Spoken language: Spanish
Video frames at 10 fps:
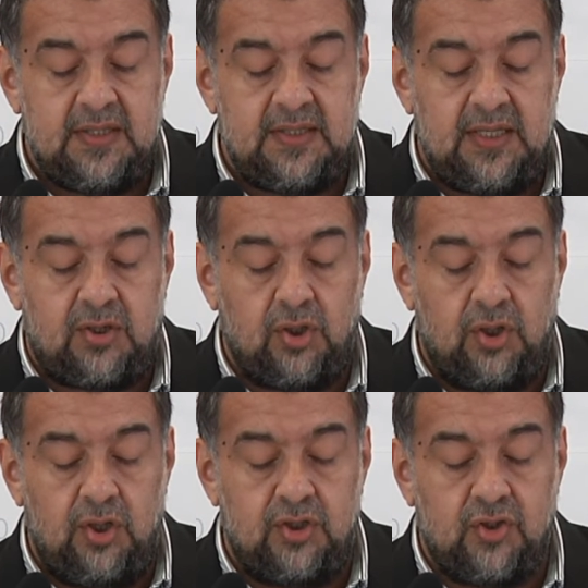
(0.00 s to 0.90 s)
de
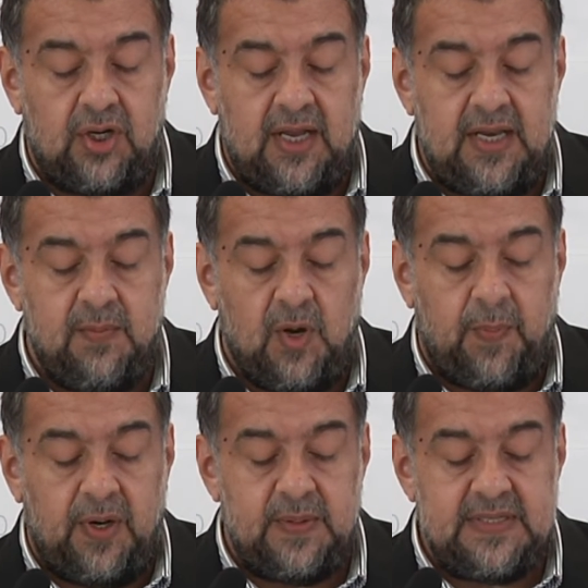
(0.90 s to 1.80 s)
todos los organismos
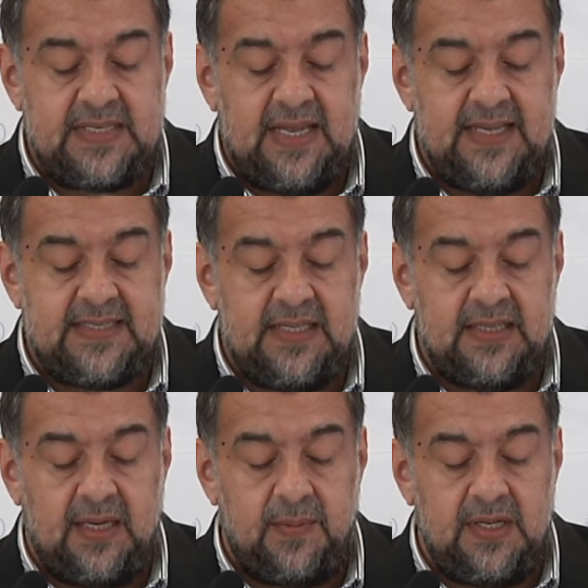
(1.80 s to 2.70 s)
provinciales
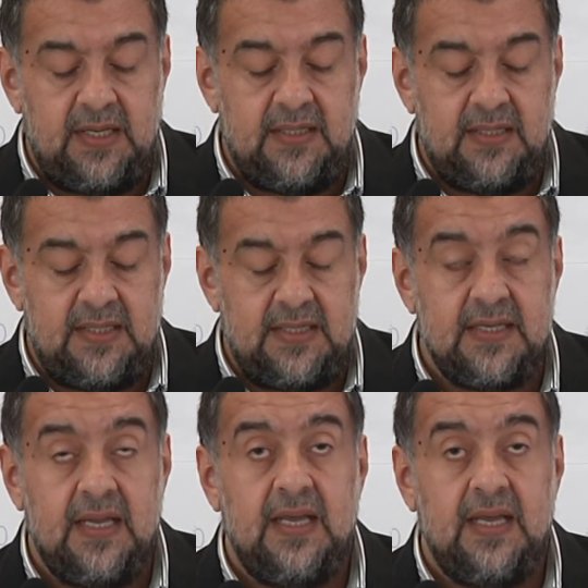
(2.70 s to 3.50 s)
intervinientes,